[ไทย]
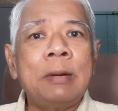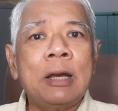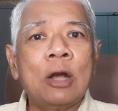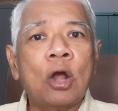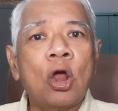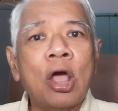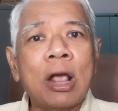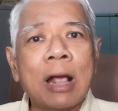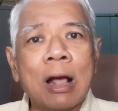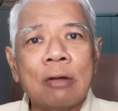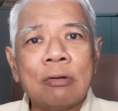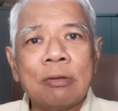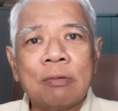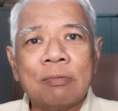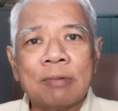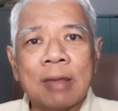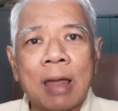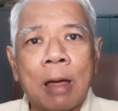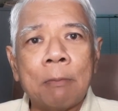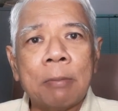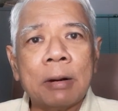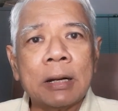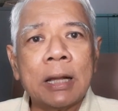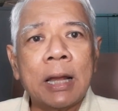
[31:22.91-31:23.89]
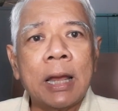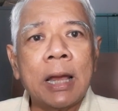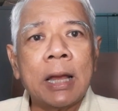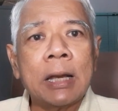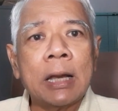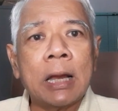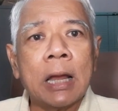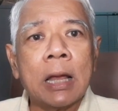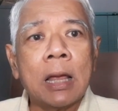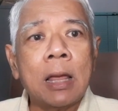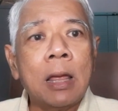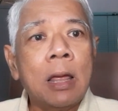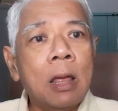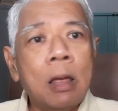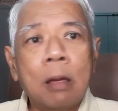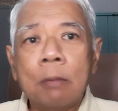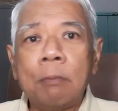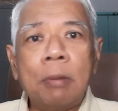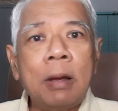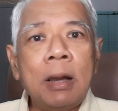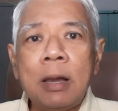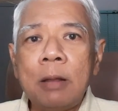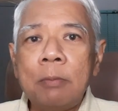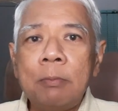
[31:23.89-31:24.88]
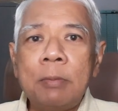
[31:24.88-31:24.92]
มีหนึ่งร้อยเก้าสิบสามประเทศเนี่ย
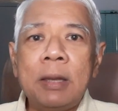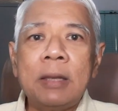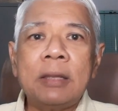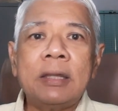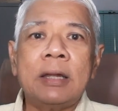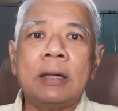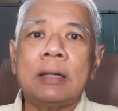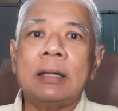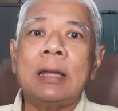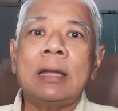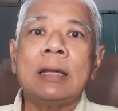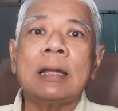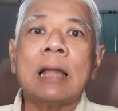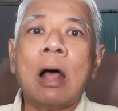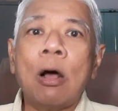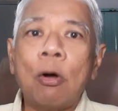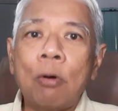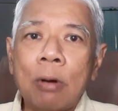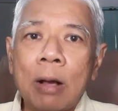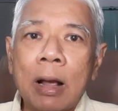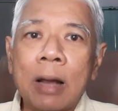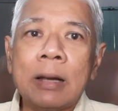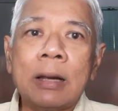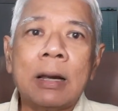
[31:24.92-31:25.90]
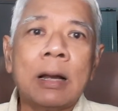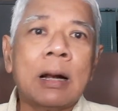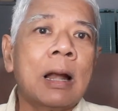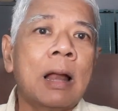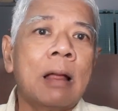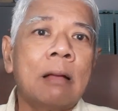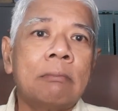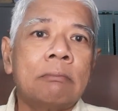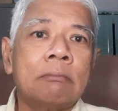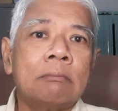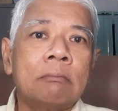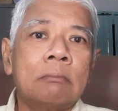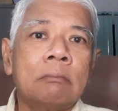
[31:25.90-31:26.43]
ไม่ได้มีสิทธิเท่ากันนะครับ